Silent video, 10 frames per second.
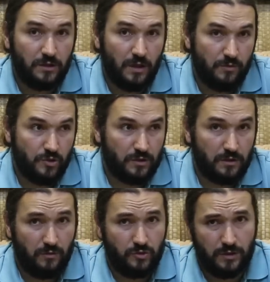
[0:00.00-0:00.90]
Это обычно
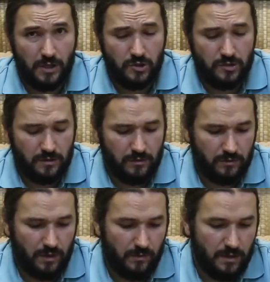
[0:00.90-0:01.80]
не очень качественный,
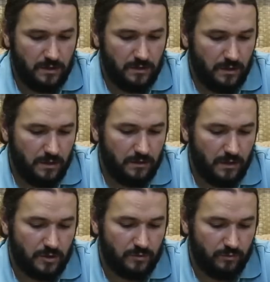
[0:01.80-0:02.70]
он там летний или
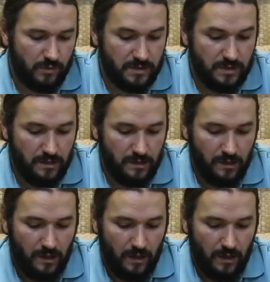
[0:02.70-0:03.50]
даже осенний.